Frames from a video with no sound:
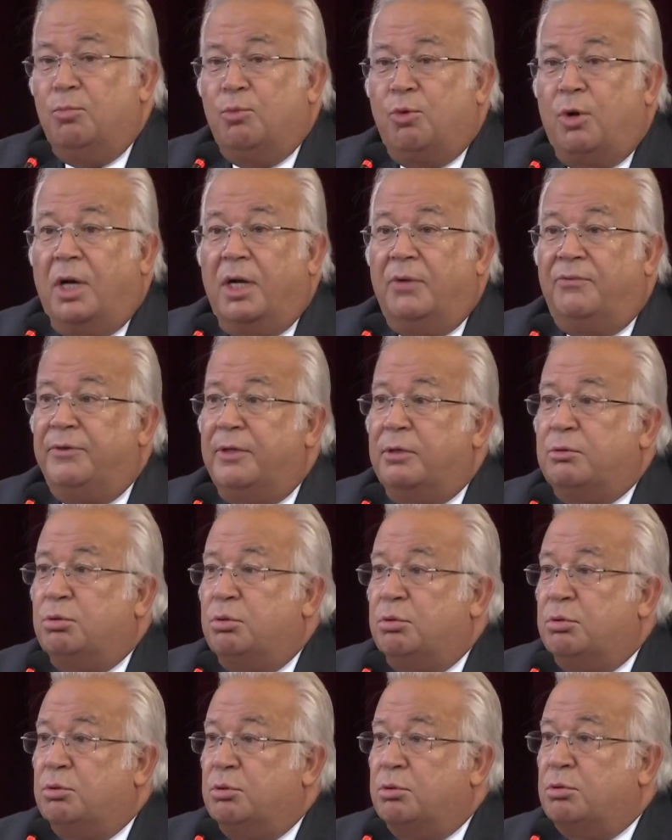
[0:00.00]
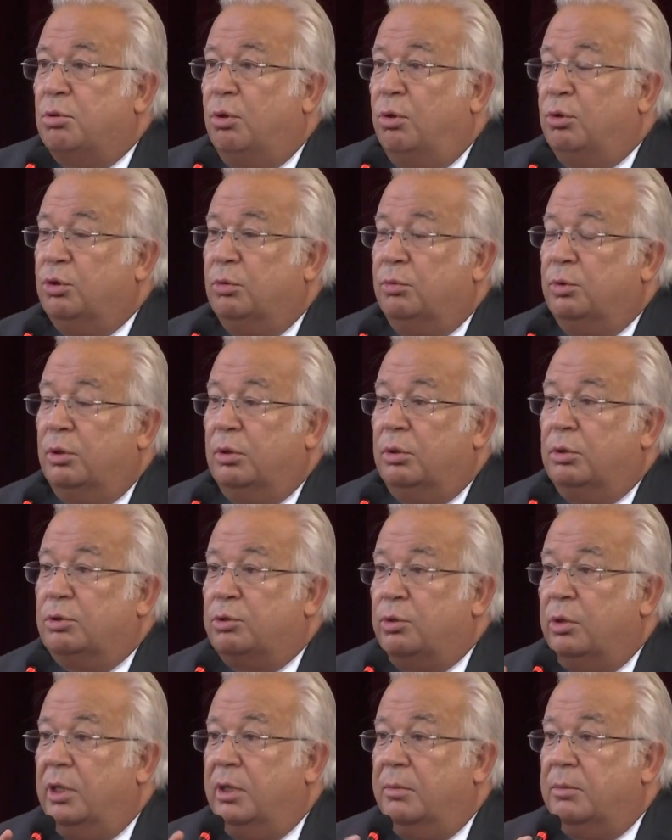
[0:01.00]
yakın geliyor. E,
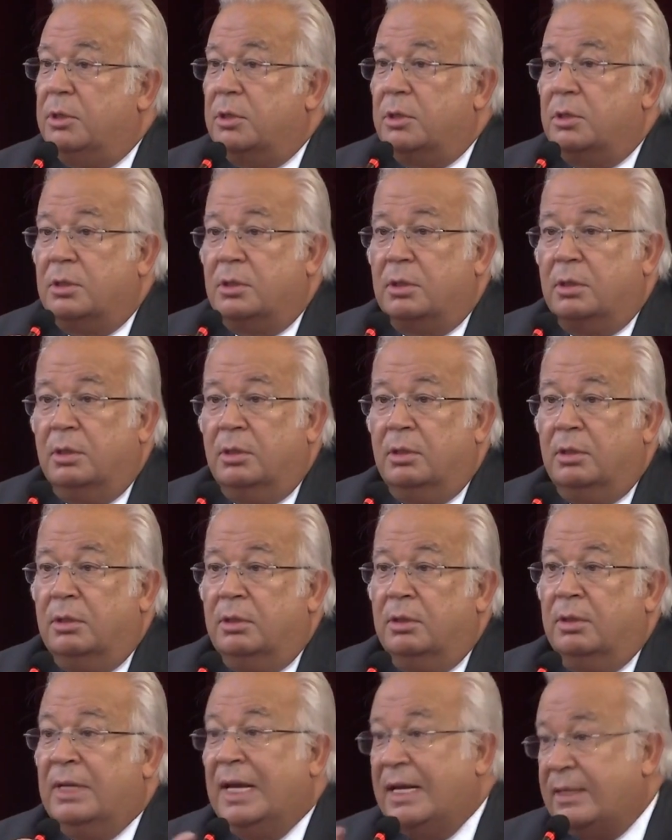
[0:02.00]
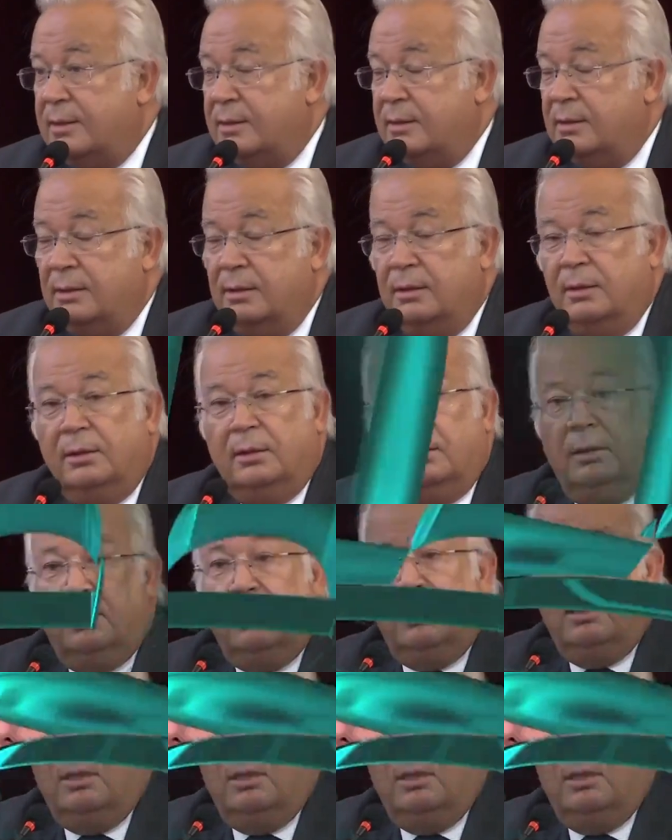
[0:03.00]
yabancı hocalarda şimdi e,